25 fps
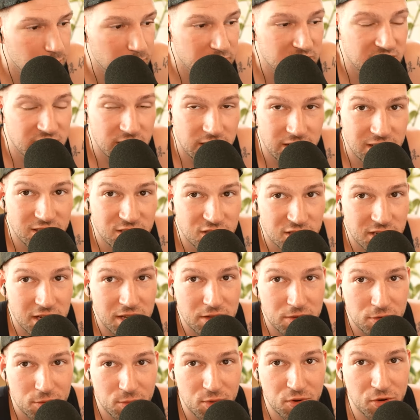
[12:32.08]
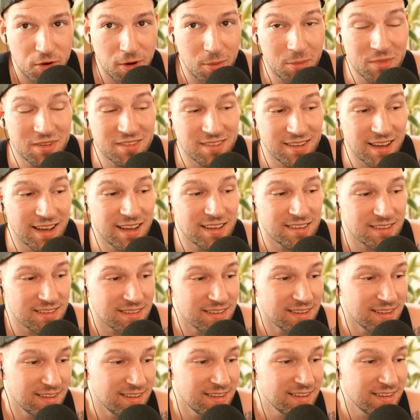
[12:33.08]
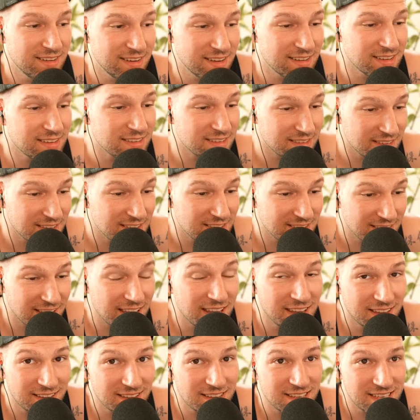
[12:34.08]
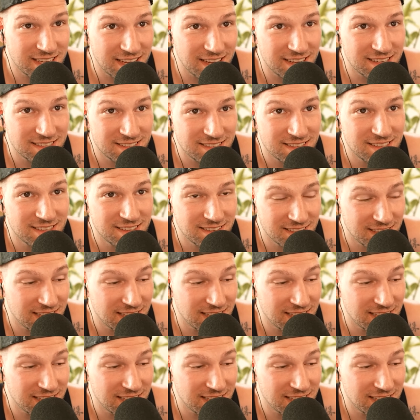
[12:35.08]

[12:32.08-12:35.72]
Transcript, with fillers: Michelin-Stern zu bekommen ist krass, ne? Das ist richtig krass.